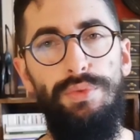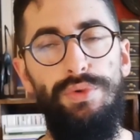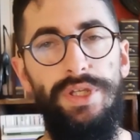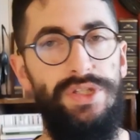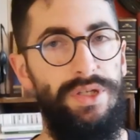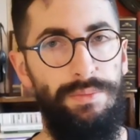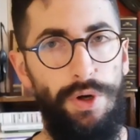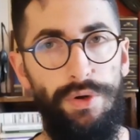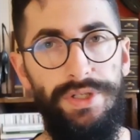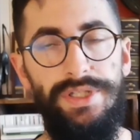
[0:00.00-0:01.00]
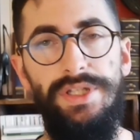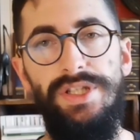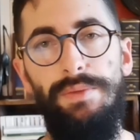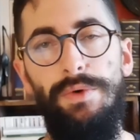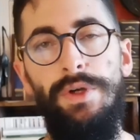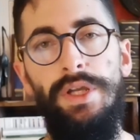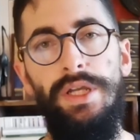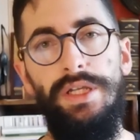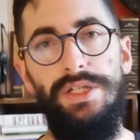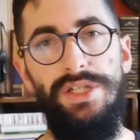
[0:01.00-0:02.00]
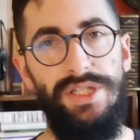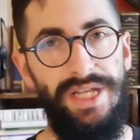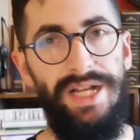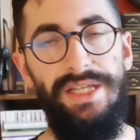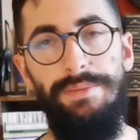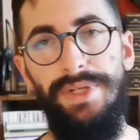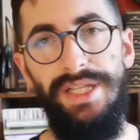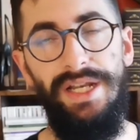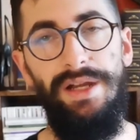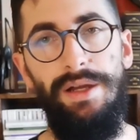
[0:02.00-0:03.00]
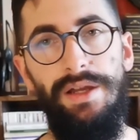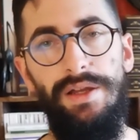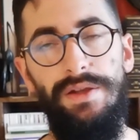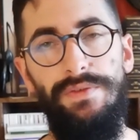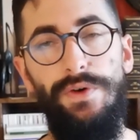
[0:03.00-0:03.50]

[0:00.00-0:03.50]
più dei sermones, diciamo, che si scaglia in maniera eh,